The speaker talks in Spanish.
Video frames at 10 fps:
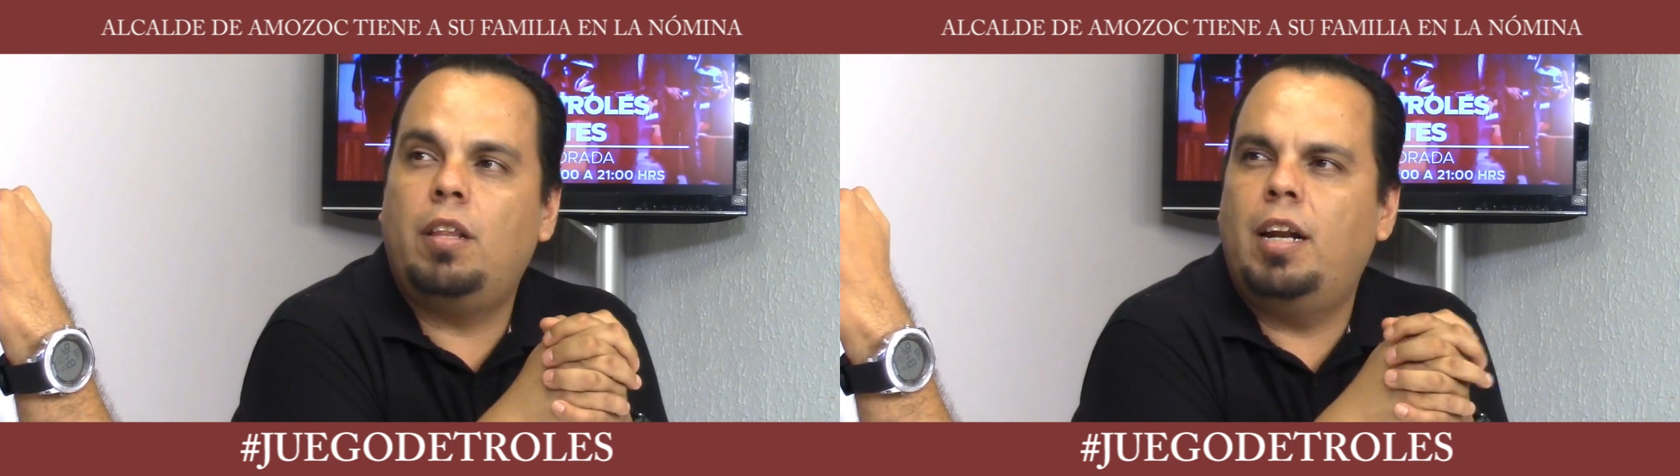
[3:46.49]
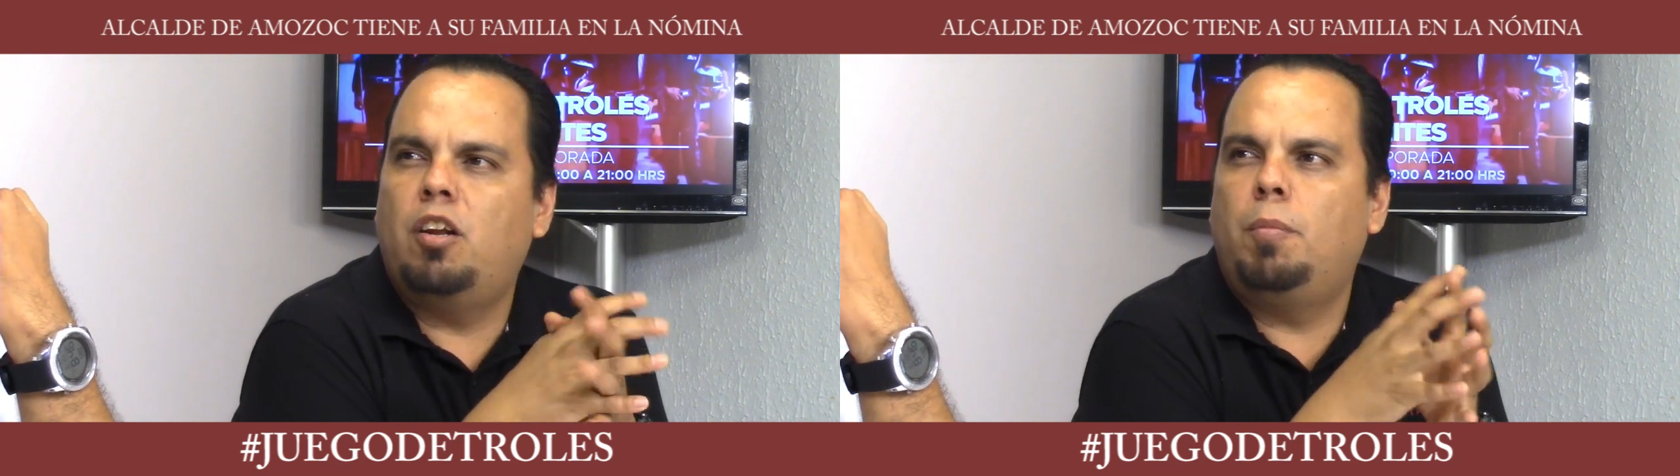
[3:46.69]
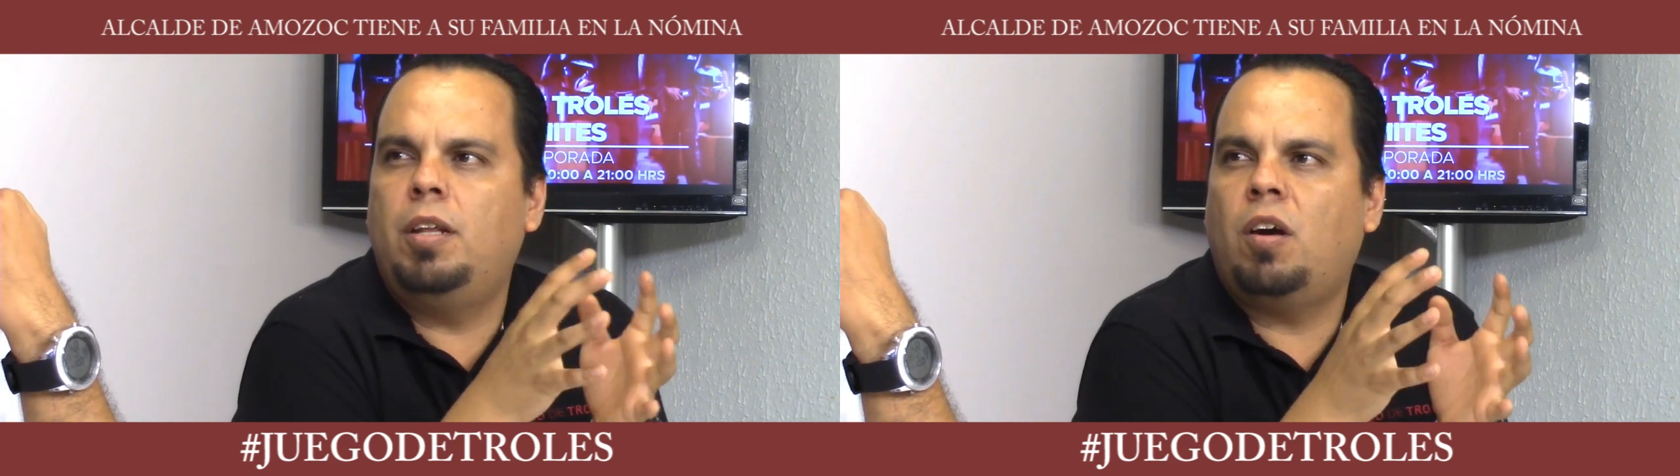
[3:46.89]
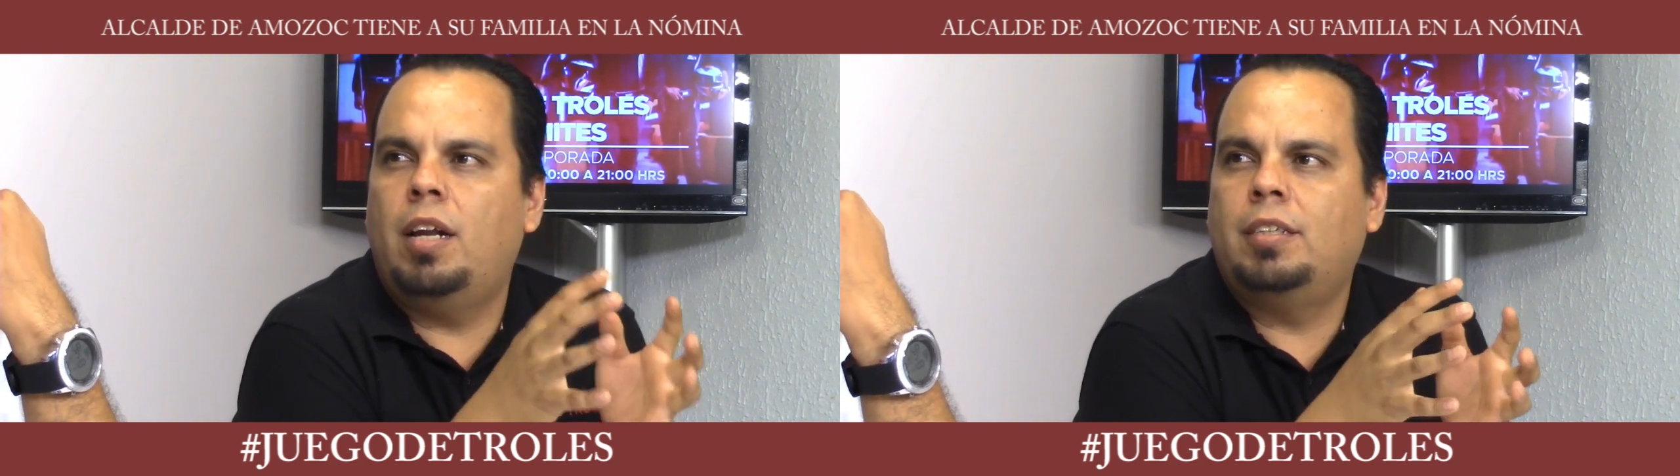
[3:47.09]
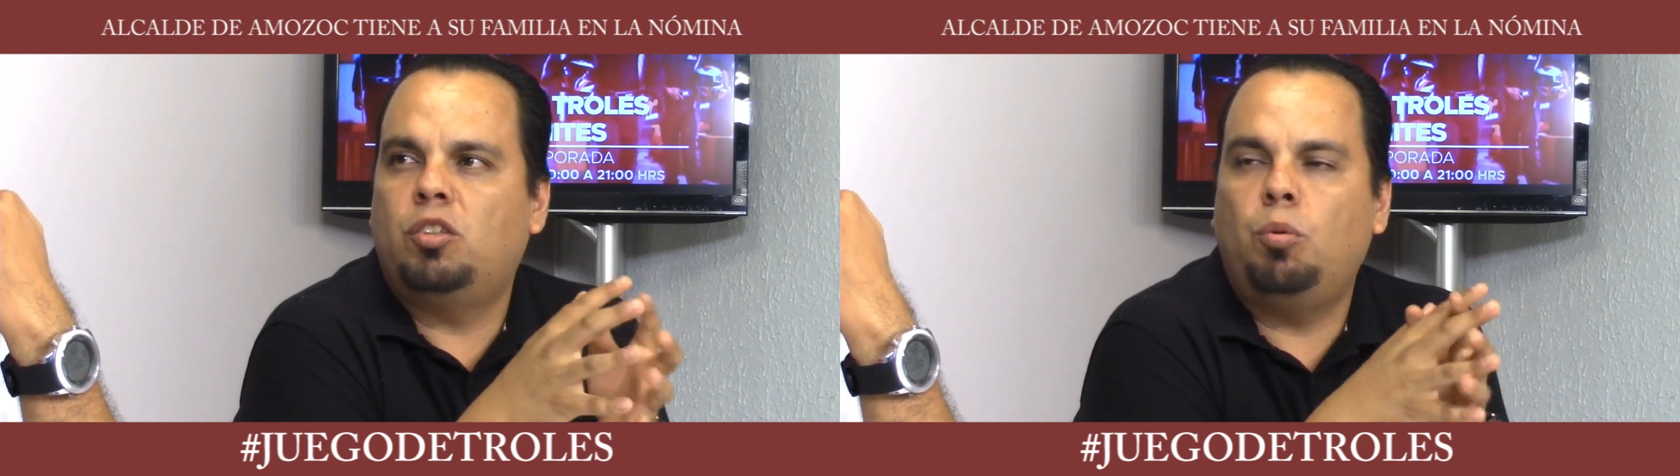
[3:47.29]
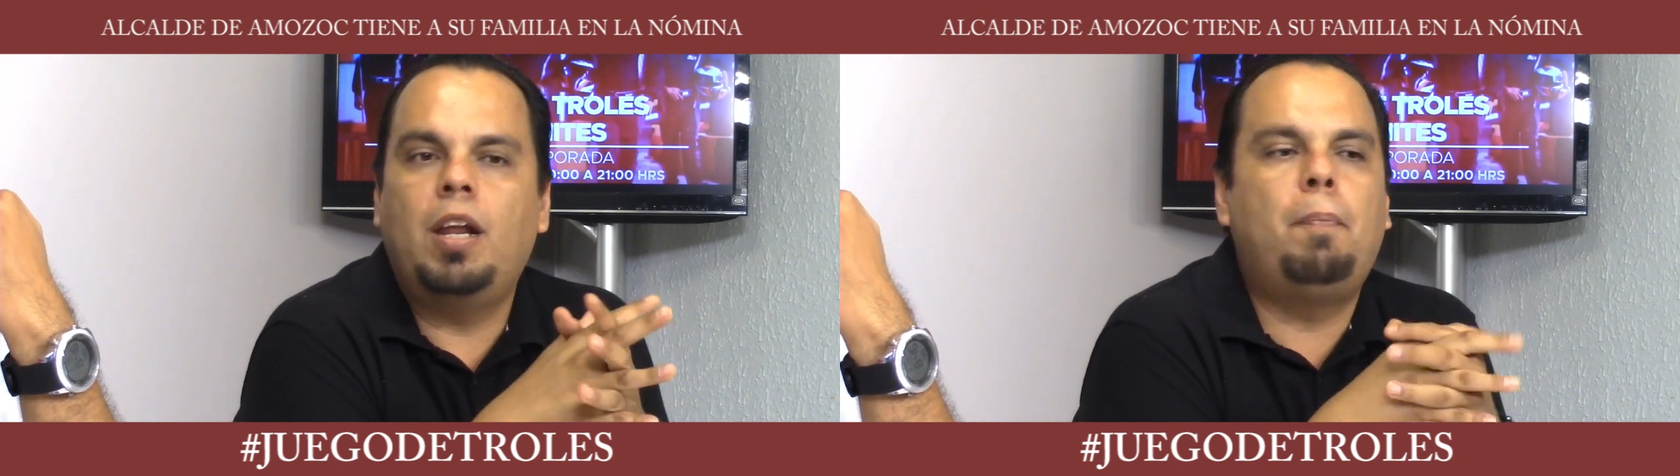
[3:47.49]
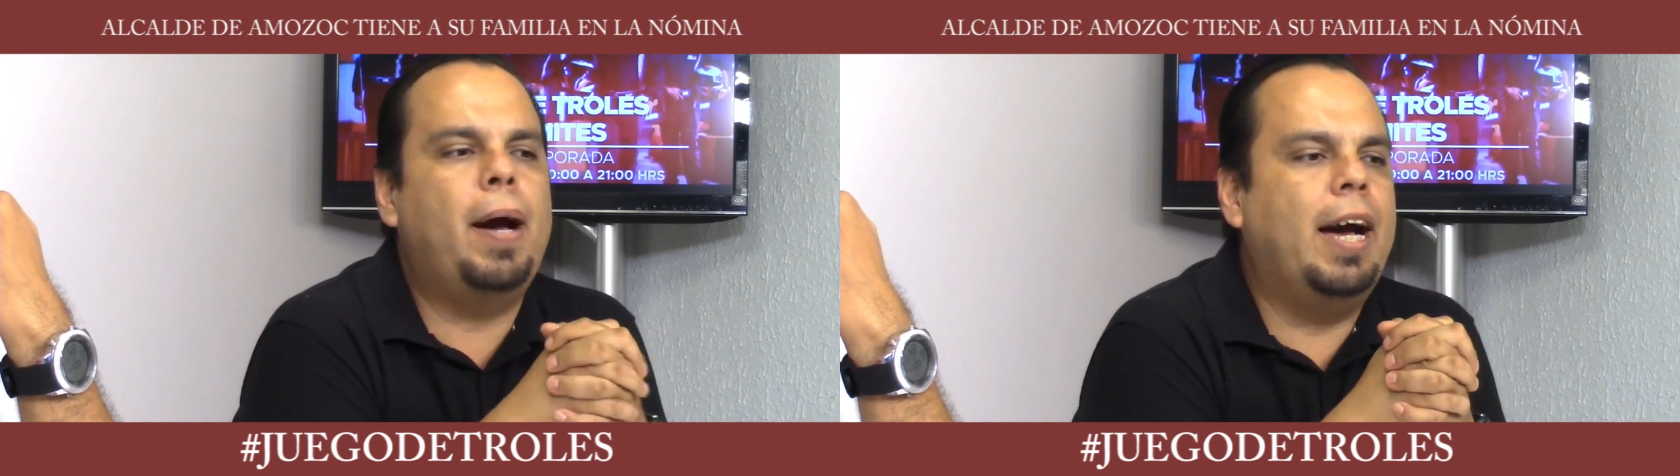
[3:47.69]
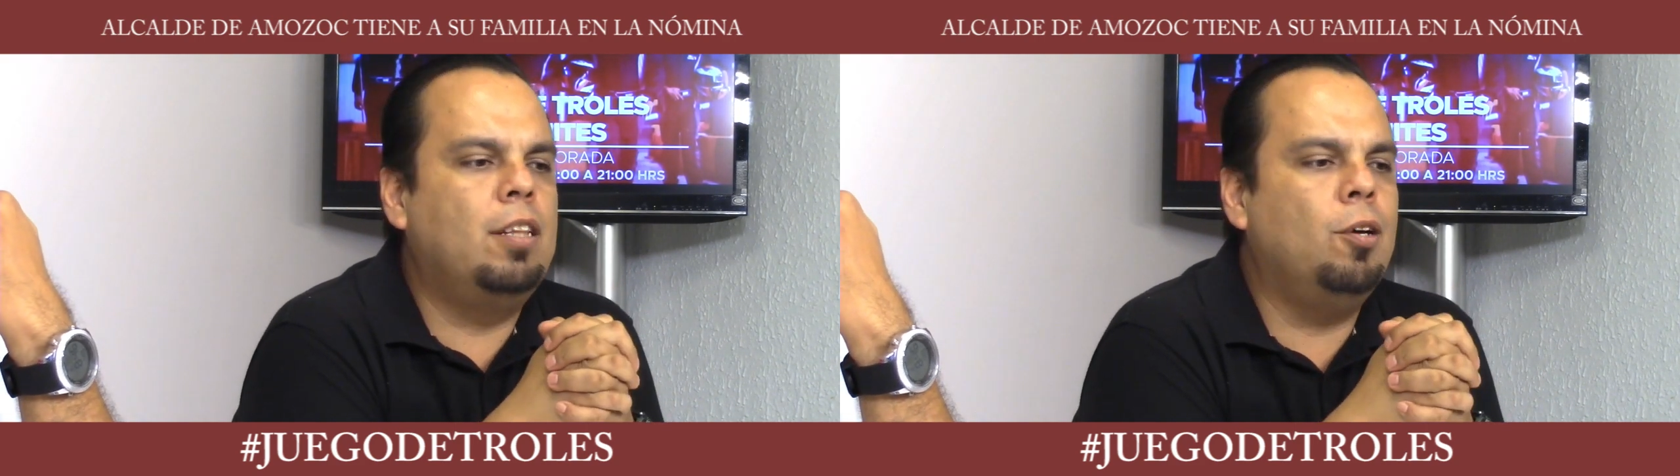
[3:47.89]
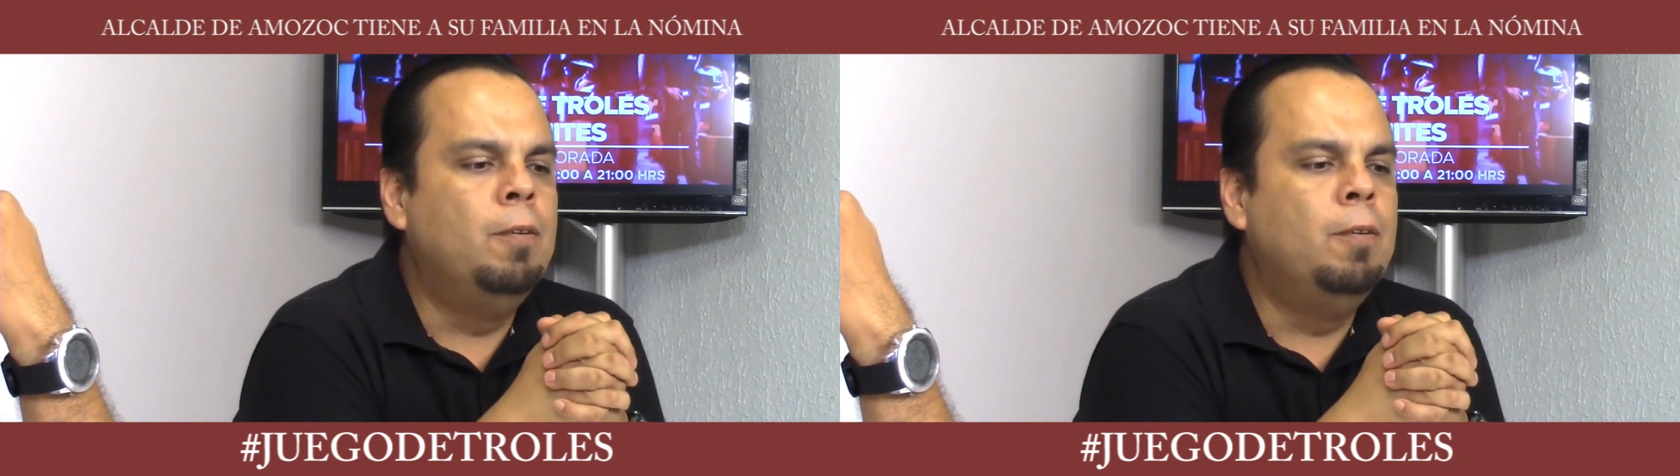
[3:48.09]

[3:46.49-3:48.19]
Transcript: de la nómina que les estuviera pagando.